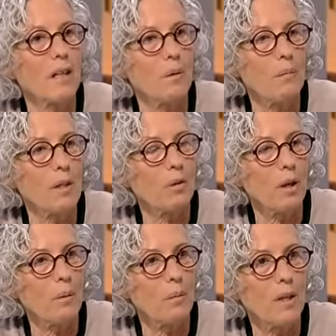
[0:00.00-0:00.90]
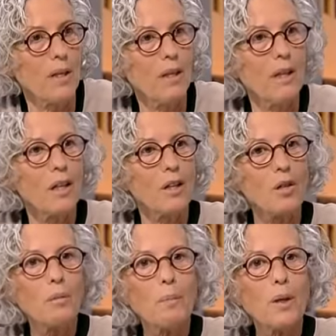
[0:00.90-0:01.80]
que a mí me toca vivir,
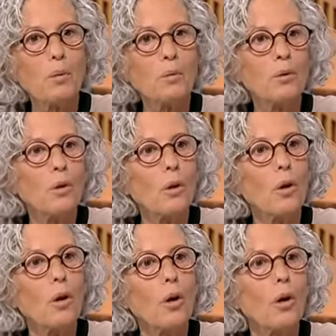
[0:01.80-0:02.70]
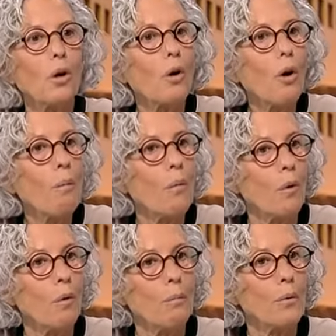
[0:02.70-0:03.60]
yo me pregunto
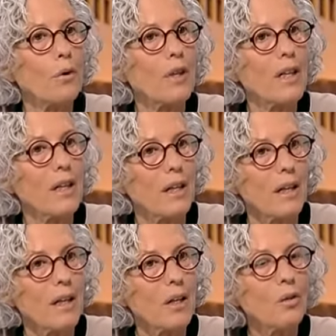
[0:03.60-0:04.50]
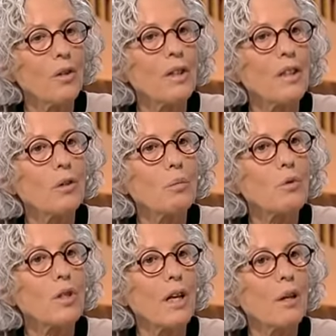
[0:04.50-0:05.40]
cómo, por qué. Yo intento
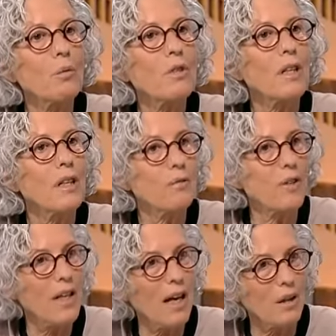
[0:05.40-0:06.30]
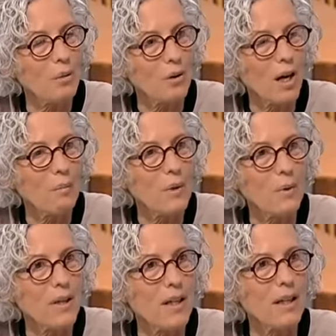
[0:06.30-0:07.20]
buscarle un significado a mi
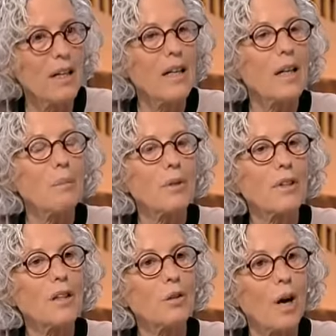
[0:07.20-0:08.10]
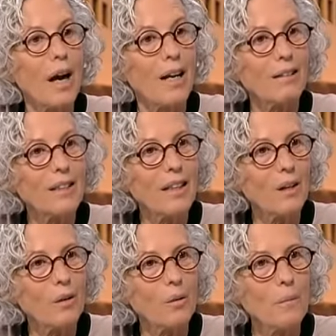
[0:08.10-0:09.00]
vida. Y por tanto, al
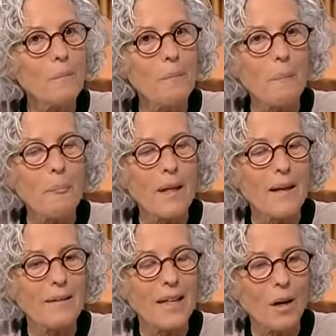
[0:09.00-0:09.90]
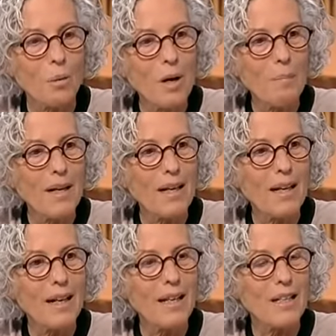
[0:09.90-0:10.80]
hacerlo, de alguna
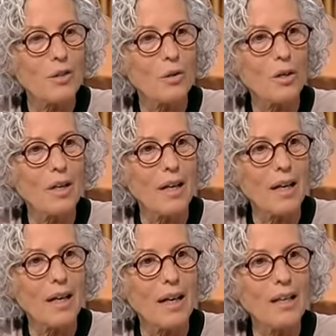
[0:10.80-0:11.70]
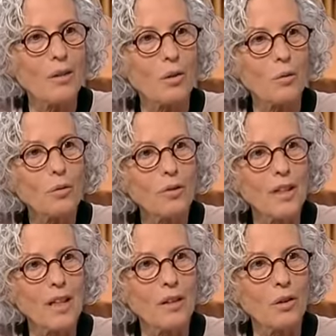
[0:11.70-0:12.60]
manera estoy
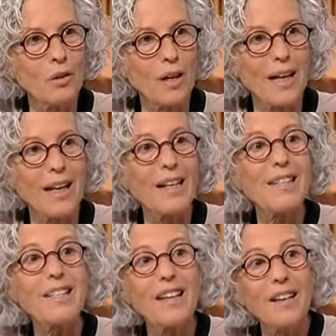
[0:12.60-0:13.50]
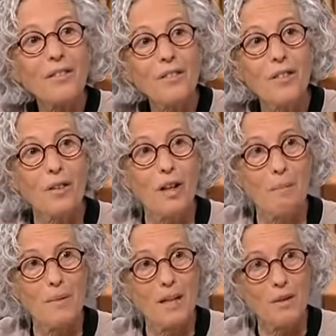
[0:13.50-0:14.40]
introduciendo en el silencio del
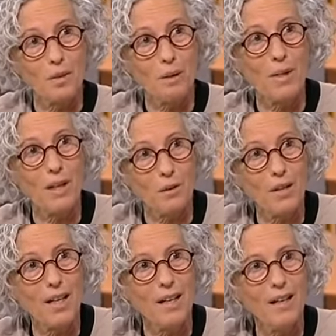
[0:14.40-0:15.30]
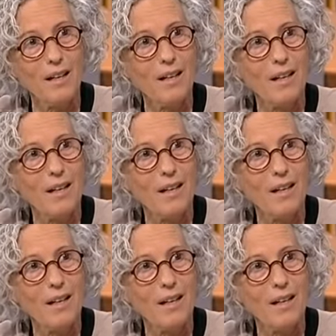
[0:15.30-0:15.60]
medio que me rodea